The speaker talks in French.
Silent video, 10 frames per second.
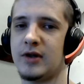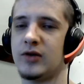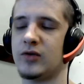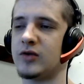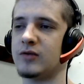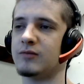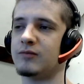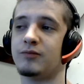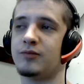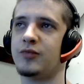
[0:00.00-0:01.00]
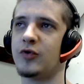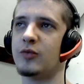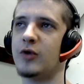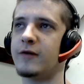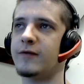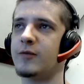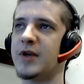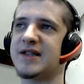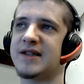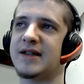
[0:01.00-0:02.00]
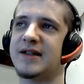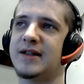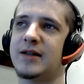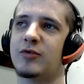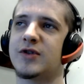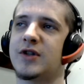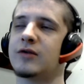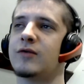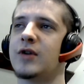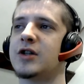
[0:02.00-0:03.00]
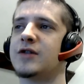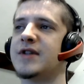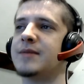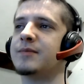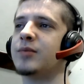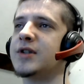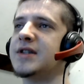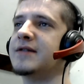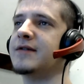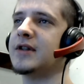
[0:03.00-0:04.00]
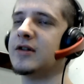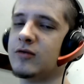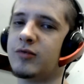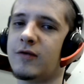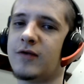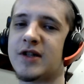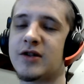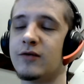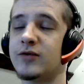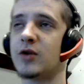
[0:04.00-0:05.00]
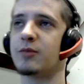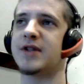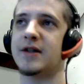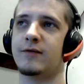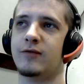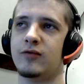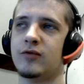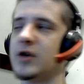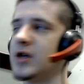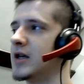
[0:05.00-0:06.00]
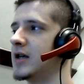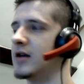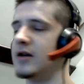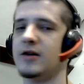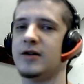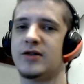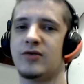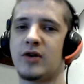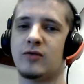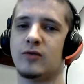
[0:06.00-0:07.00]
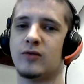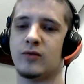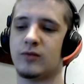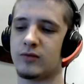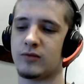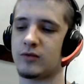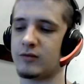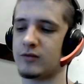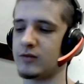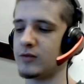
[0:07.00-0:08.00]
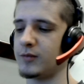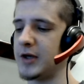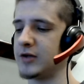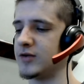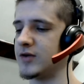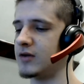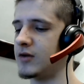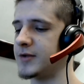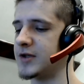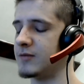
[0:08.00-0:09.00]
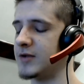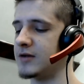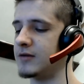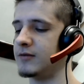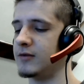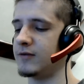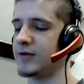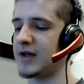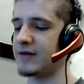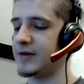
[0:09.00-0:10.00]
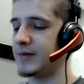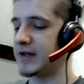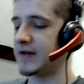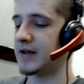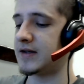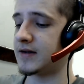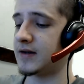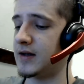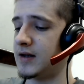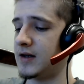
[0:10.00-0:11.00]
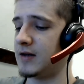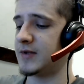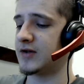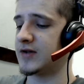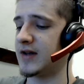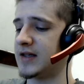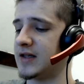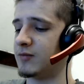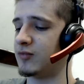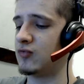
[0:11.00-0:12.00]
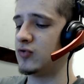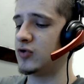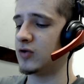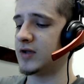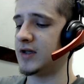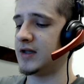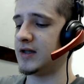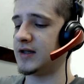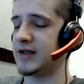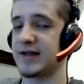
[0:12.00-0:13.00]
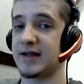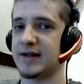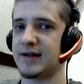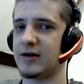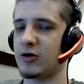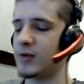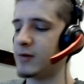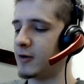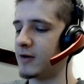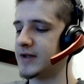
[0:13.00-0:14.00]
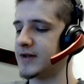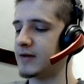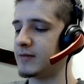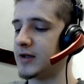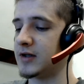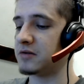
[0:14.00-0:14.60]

Donc, pour moi, faut pas s'inquiéter pour ça. Donc voilà, je fais cette petite vidéo pour voir ce que vous en pensez, vous, euh, histoire qu'on parle de ça, quoi, parce que moi, euh, votre avis m'intéresse. Parce que c'est vrai qu'il y a beaucoup de gens qui, s'inquiètent énormément avec ça, mais